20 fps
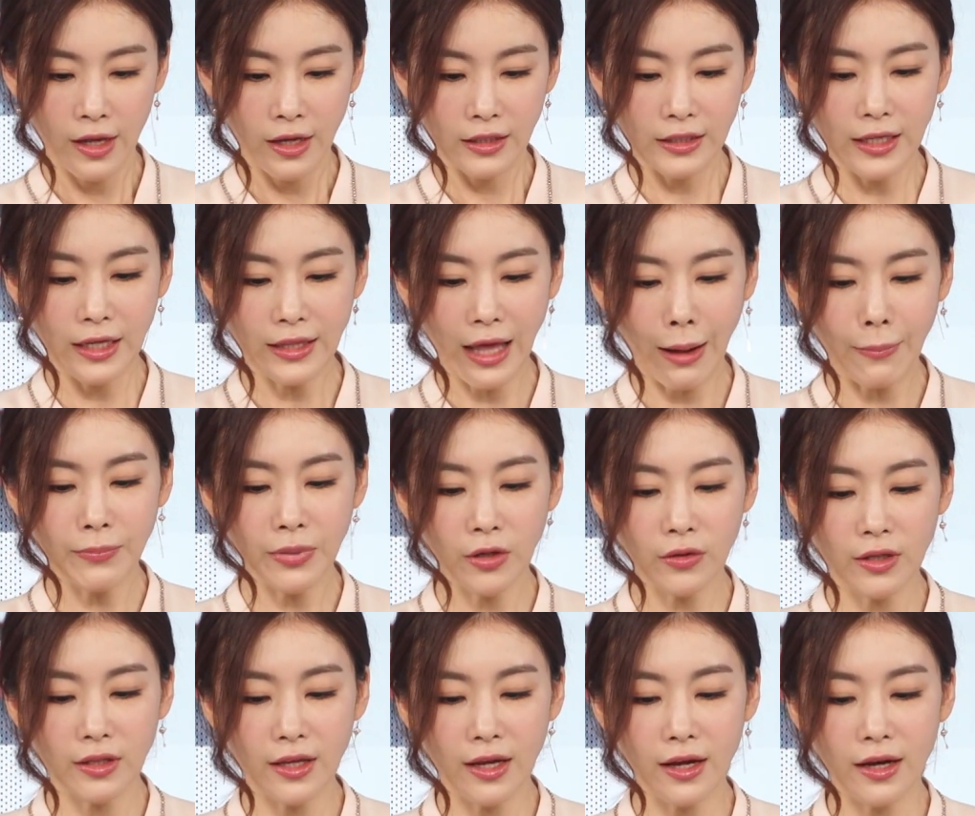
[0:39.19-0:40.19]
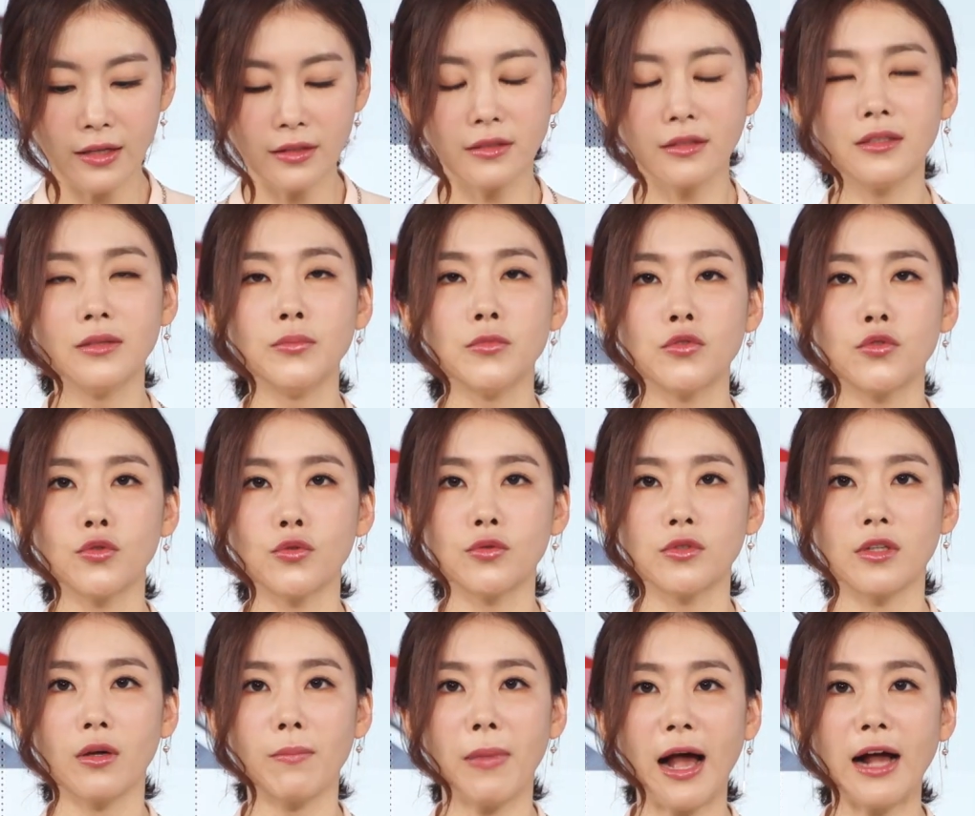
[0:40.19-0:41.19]
이에 남편에 대한
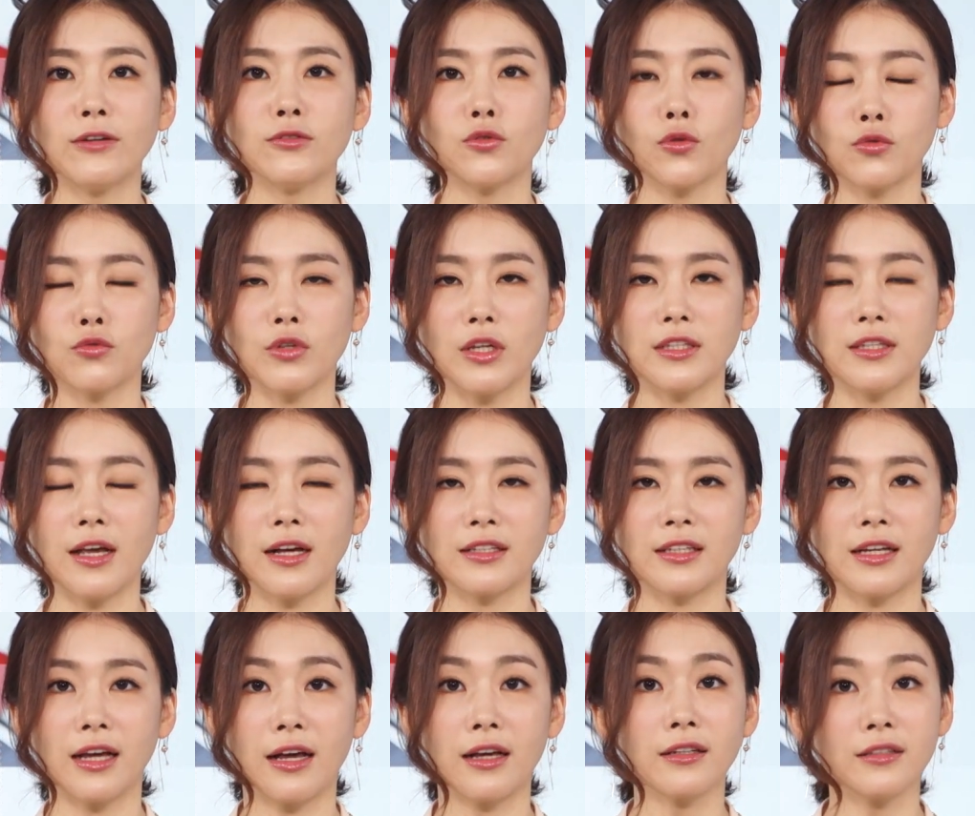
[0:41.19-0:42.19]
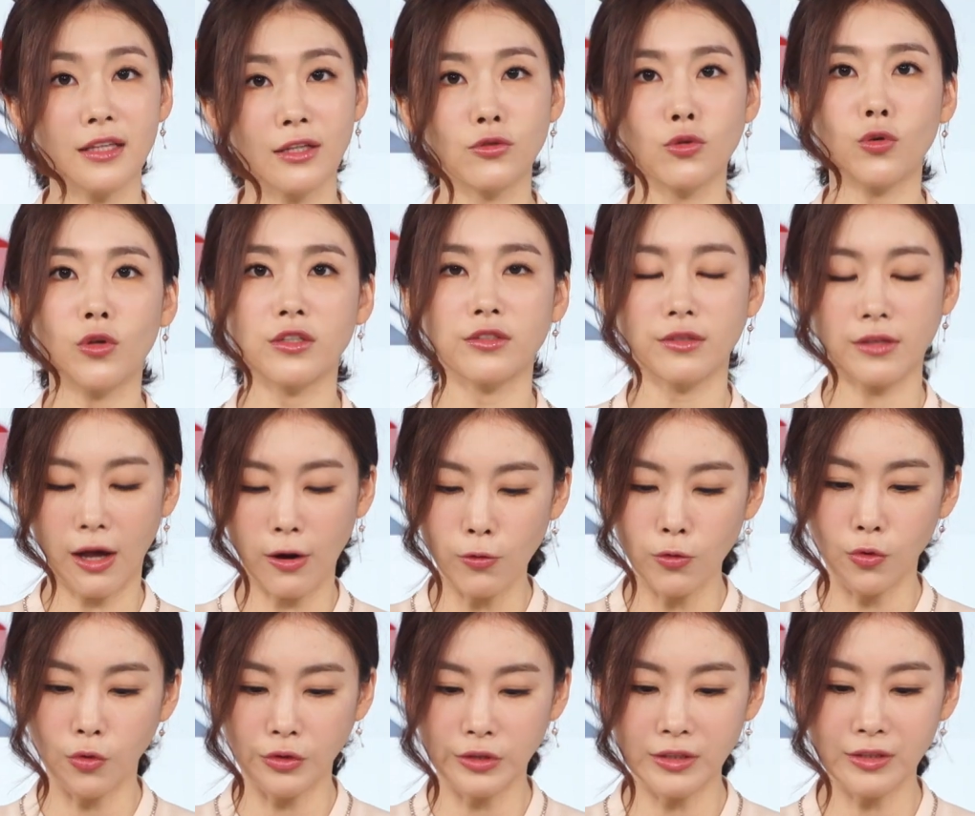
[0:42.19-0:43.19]
음주운전 방조죄 이야기가 계속해서
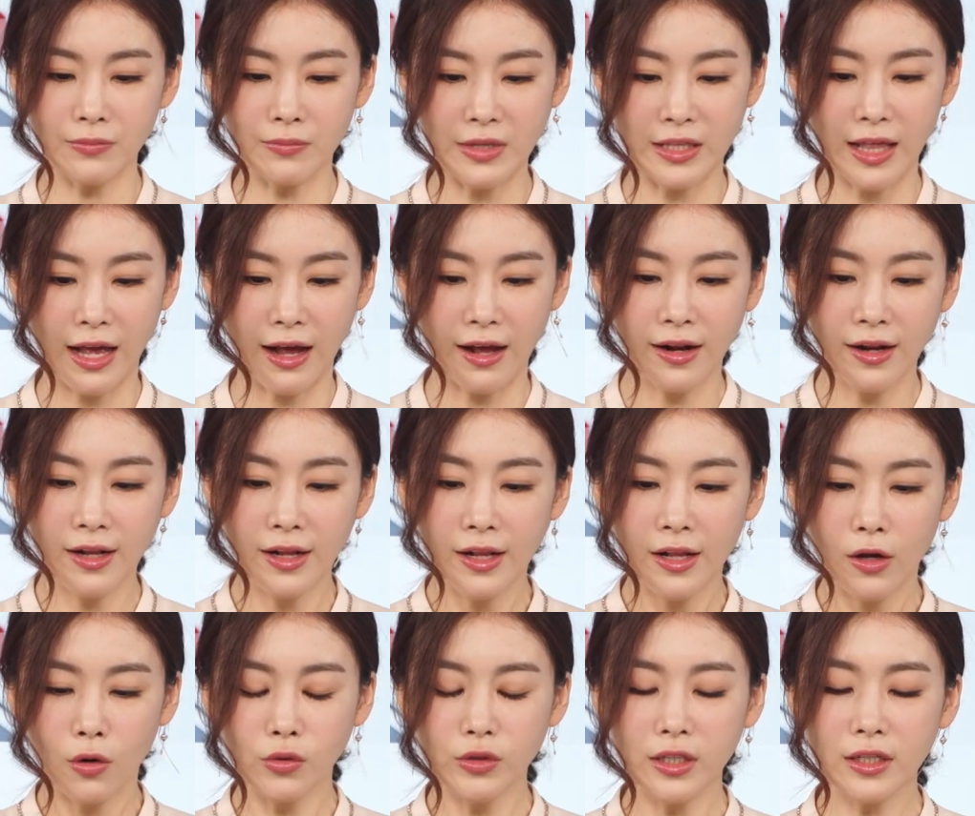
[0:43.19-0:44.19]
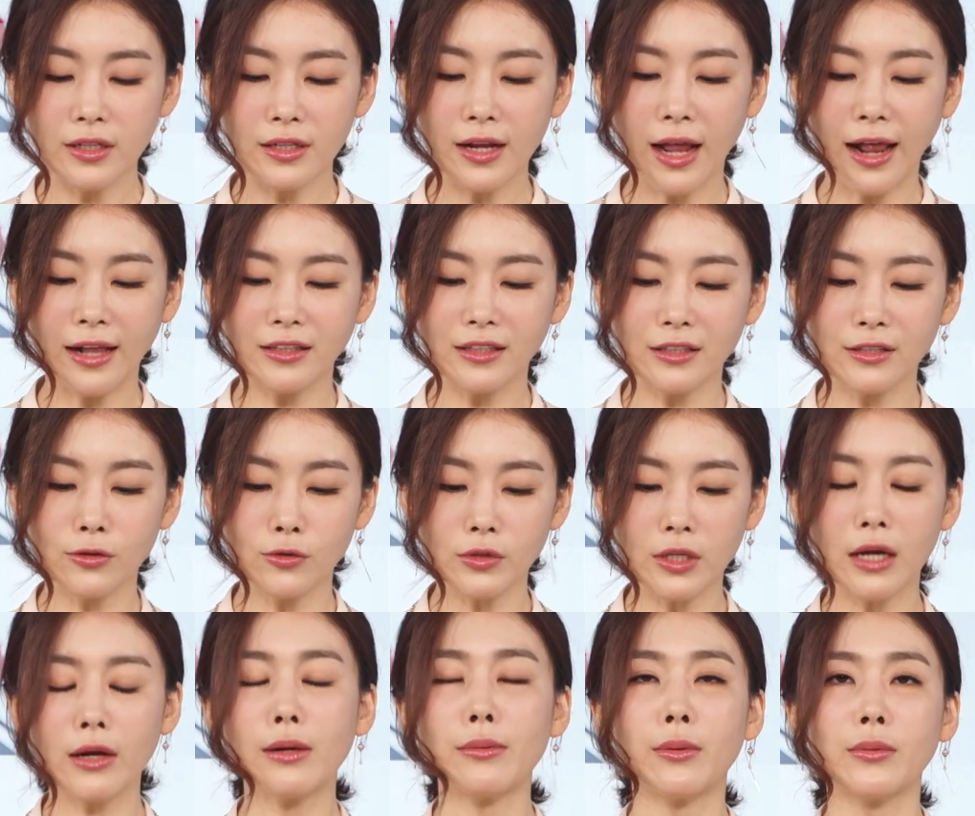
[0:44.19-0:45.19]
나오고 있습니다. 오늘 알기 쉬운
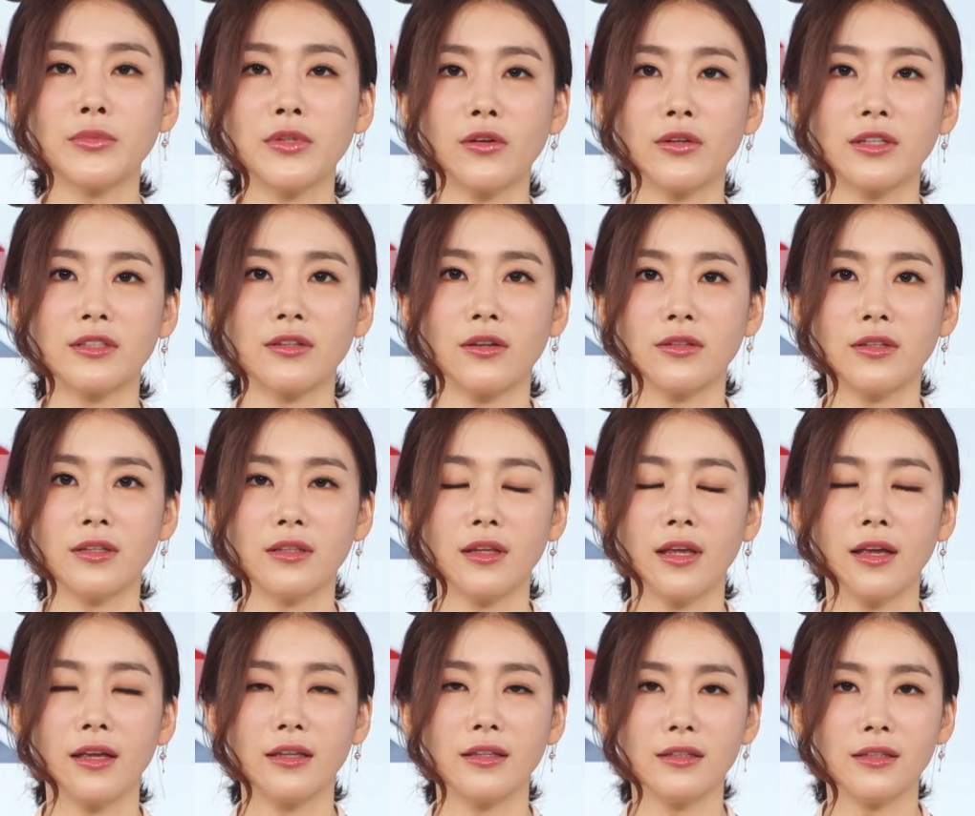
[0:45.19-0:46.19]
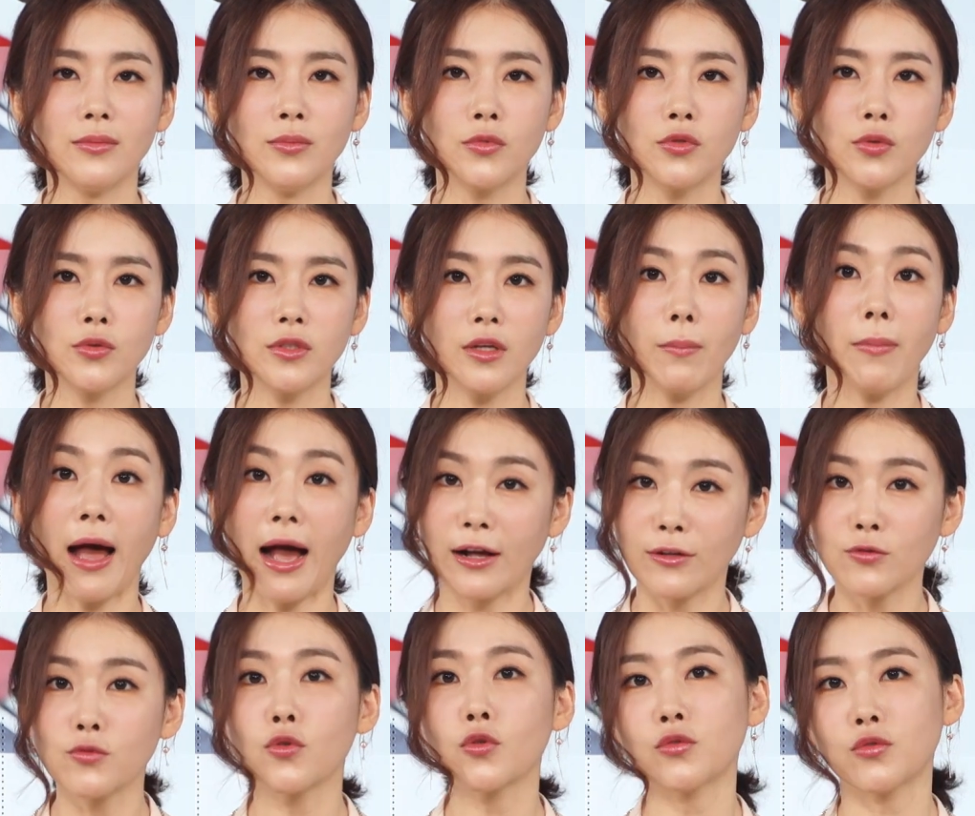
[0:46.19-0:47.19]
생활법령에서는 이 음주운전
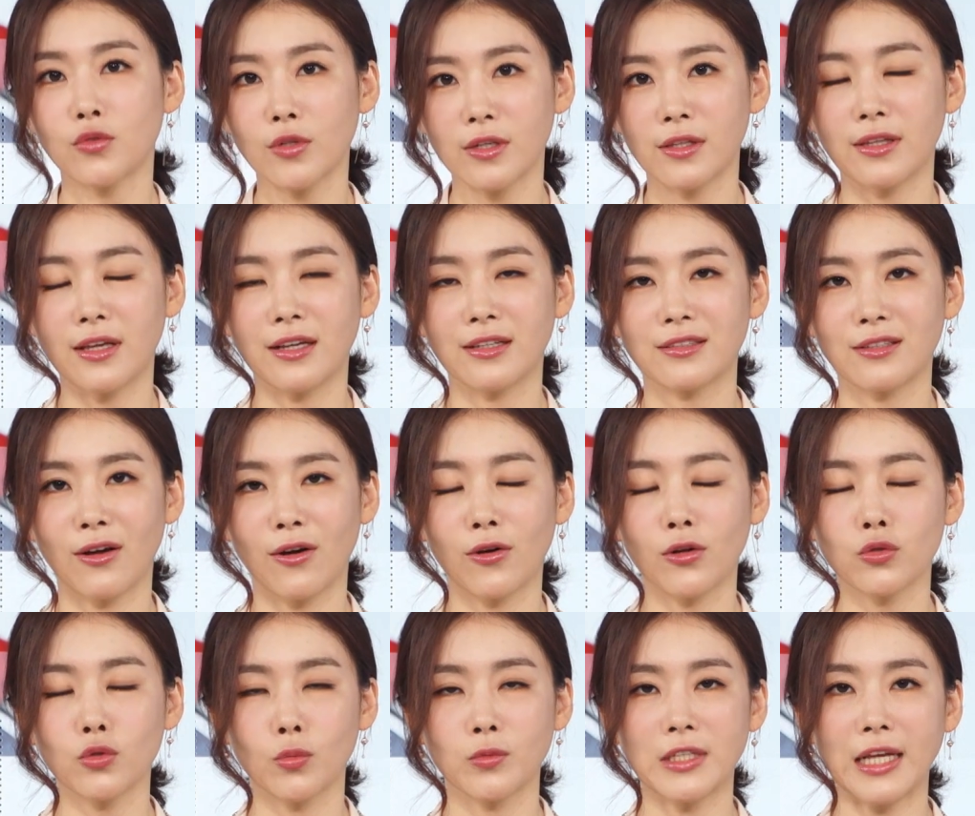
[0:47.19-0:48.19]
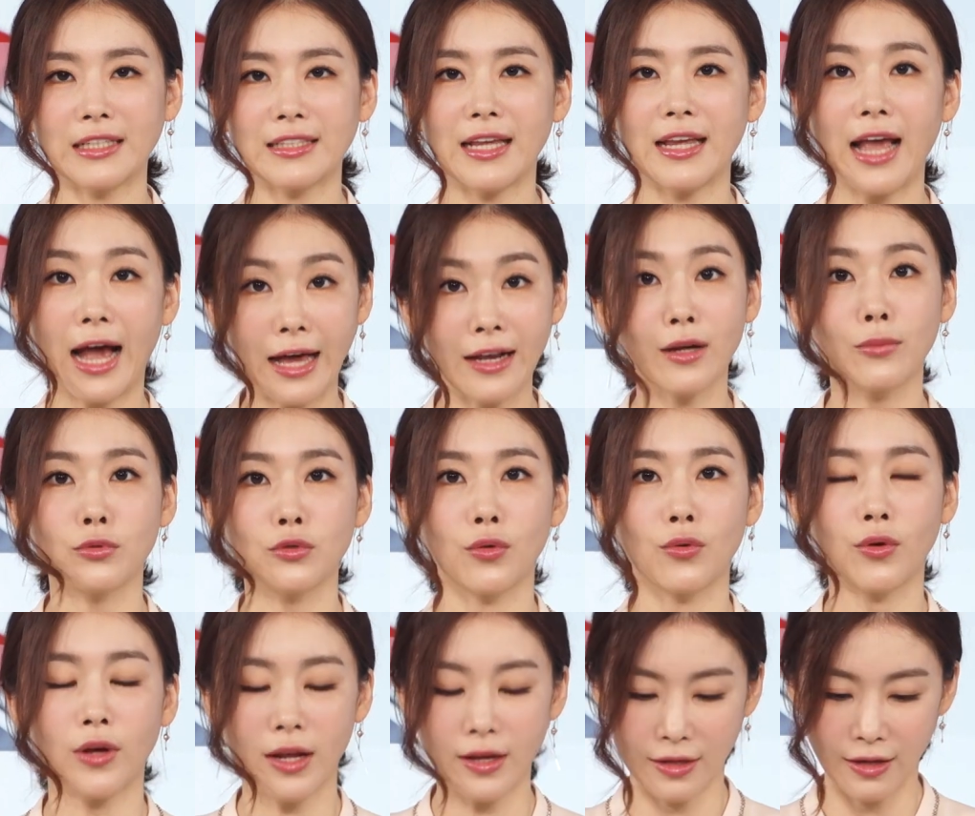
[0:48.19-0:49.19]
방조죄에 대해서 좀 자세히
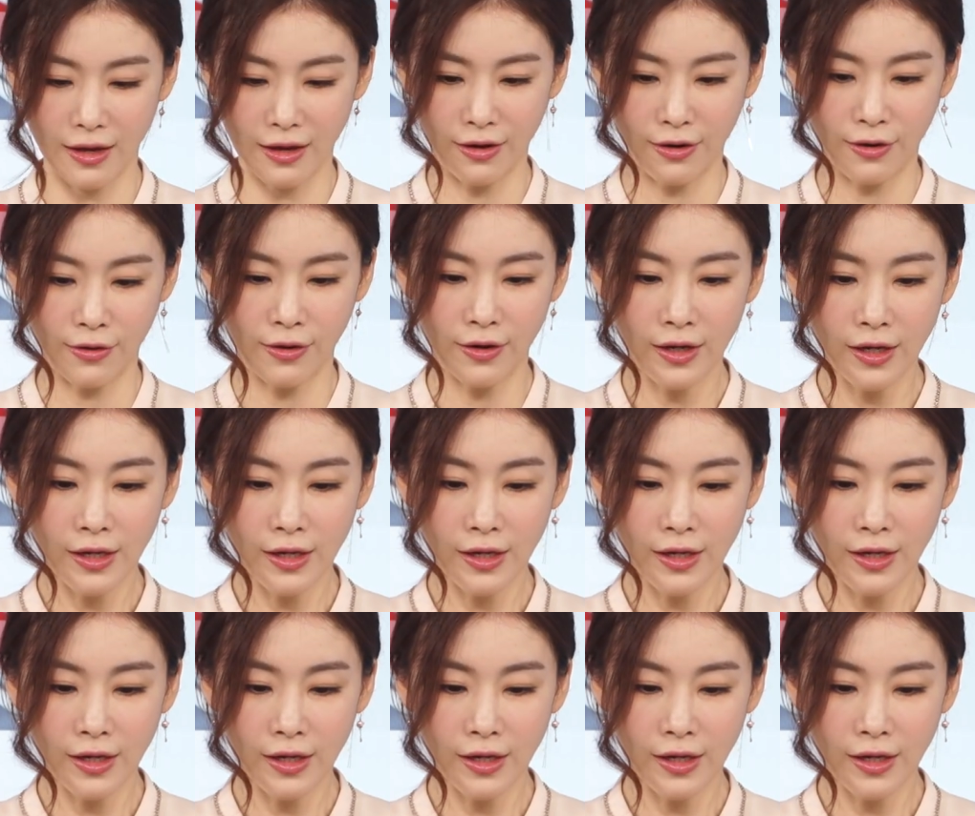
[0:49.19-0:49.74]
알아보도록 할게요.